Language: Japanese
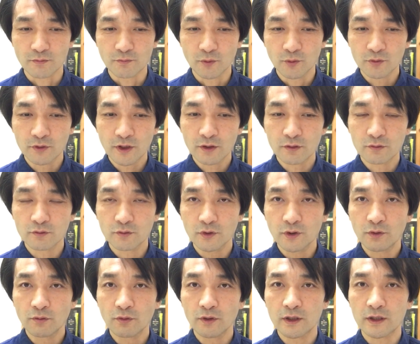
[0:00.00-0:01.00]
問題を乗
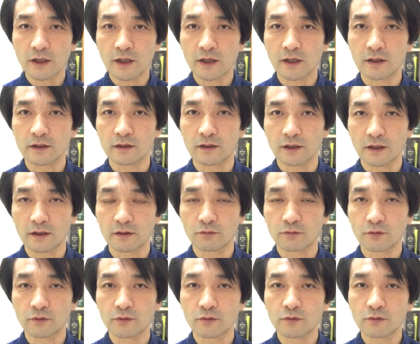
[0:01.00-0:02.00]
り越えた関係
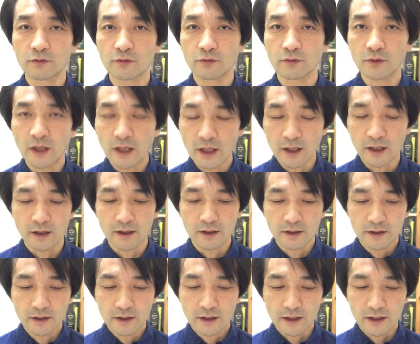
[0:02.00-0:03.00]
ということが、
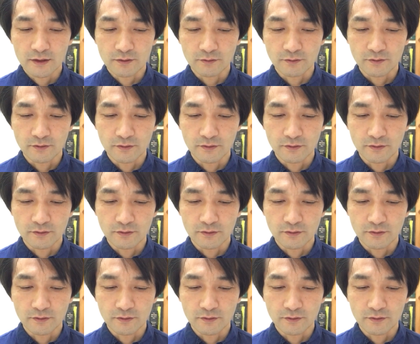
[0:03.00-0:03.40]
こ